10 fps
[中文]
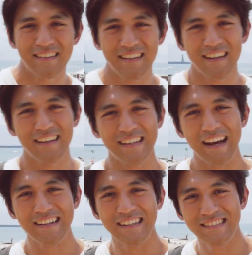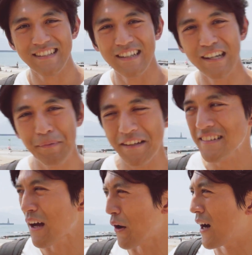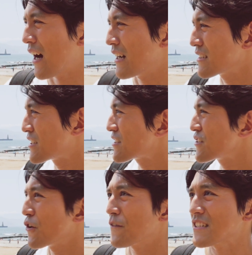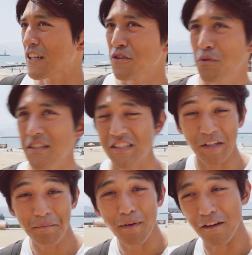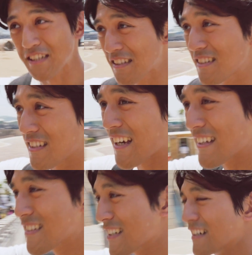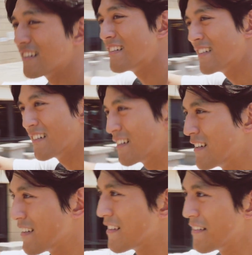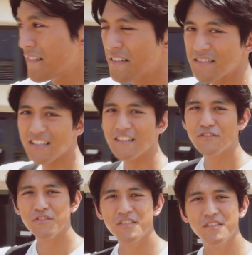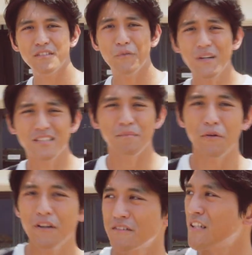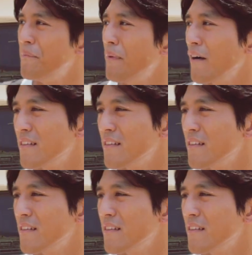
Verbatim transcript: 耶，yeah， 大家看这个和平岛啊，其实有非常多的城堡，像是你看这个。 这个就是为什么会有城堡